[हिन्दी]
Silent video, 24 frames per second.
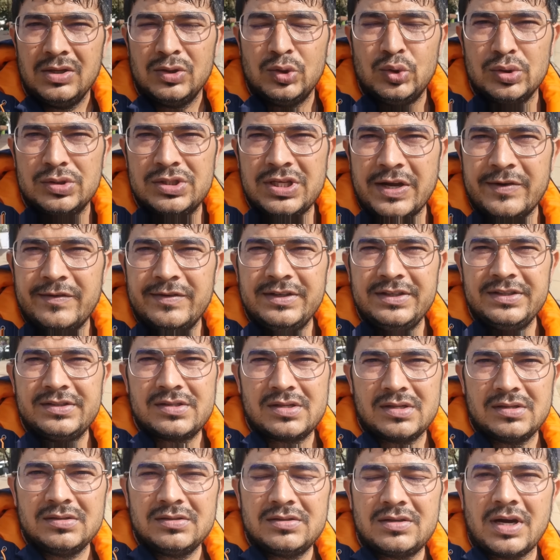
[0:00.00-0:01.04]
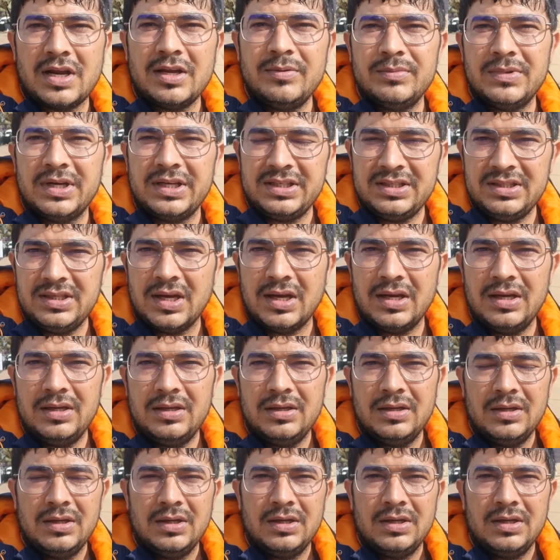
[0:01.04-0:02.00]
जो सेवन ईस्टर्न ट्राइब नहीं आए